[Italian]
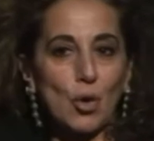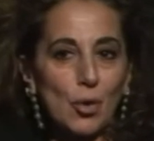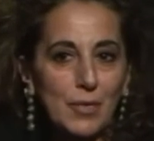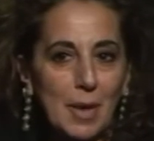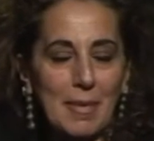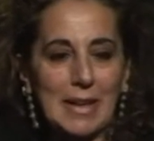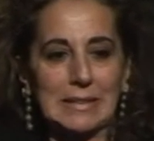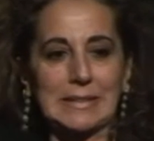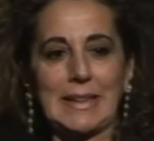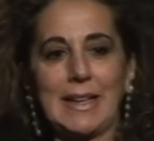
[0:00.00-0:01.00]

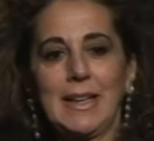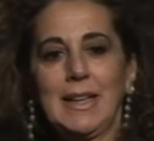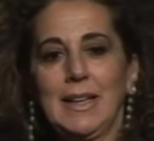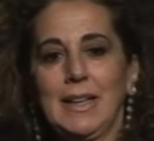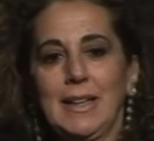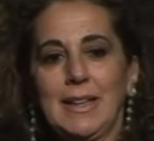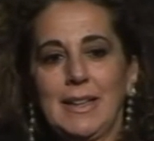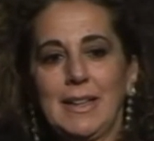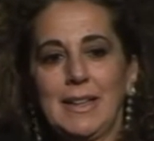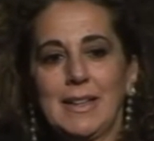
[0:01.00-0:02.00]
ovviamente
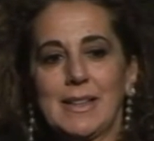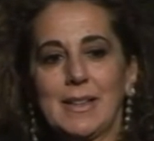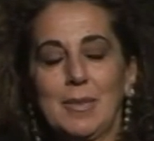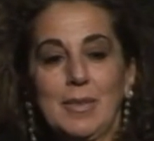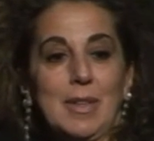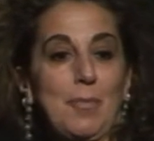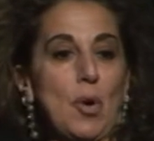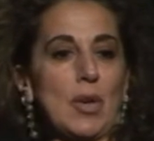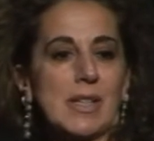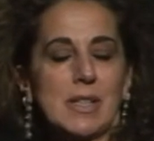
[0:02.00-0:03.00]
eh, e
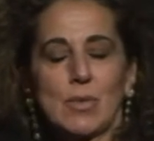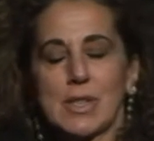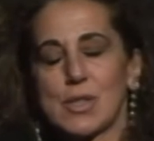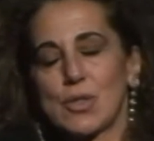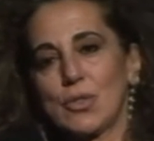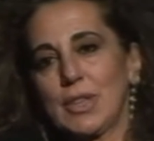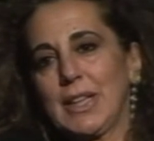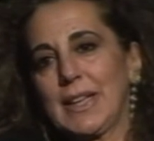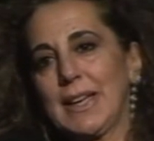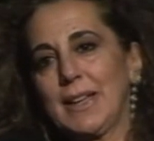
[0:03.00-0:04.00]
poche
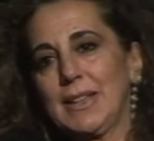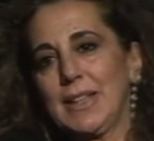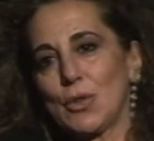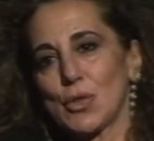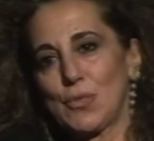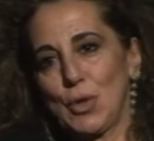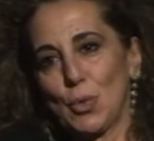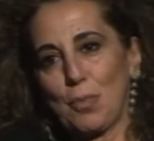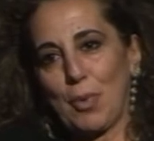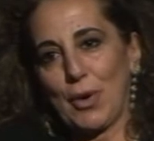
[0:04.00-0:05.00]
situazioni che diano
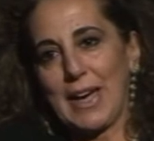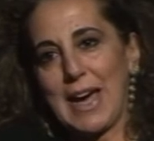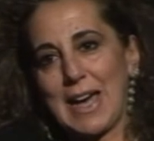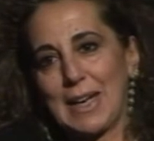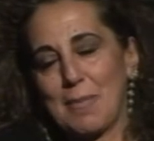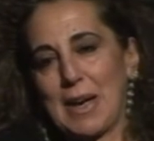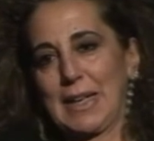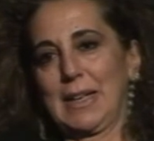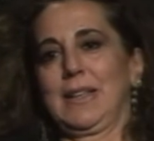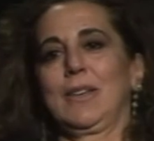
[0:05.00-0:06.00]
sviluppo reale ma
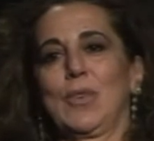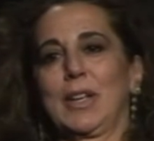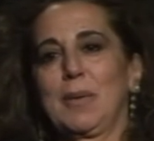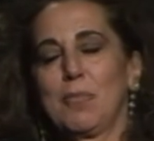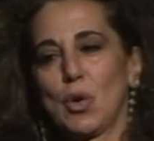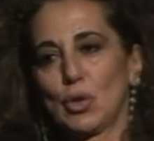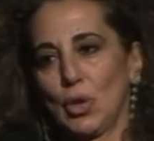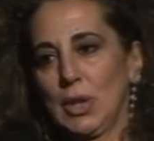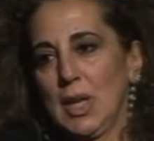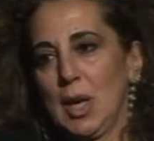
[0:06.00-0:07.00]
che in qualche
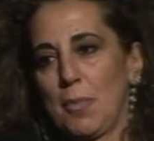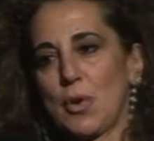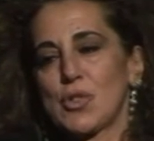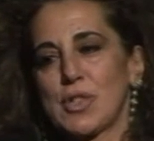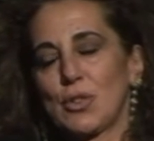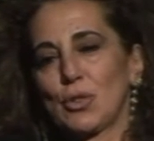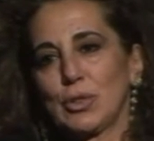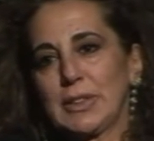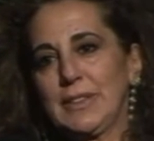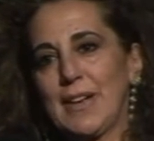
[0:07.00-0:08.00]
modo possano
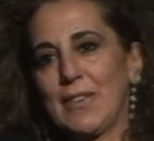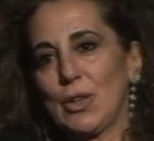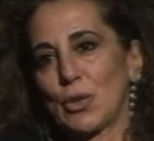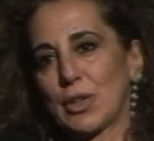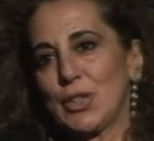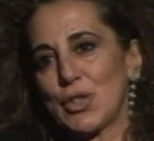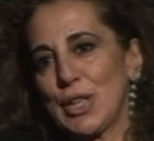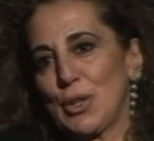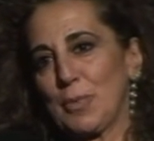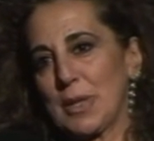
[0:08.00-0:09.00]
coltivare
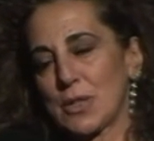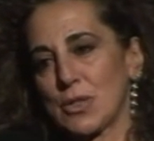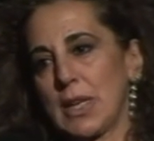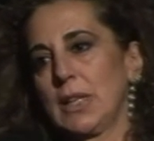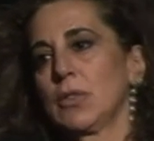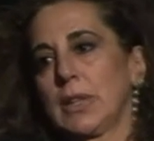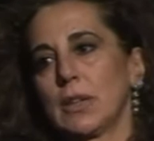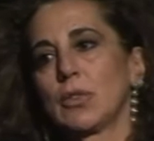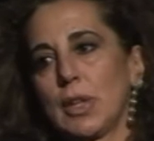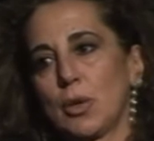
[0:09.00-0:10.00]
l'orticello personale io
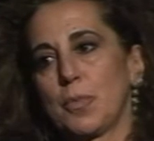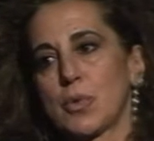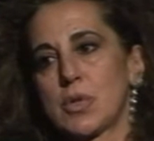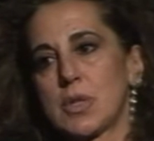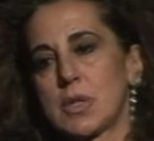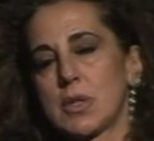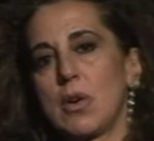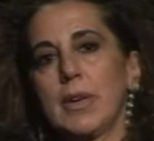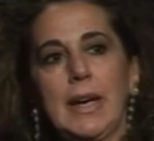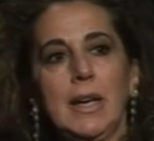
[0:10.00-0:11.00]
credo che l'opposizione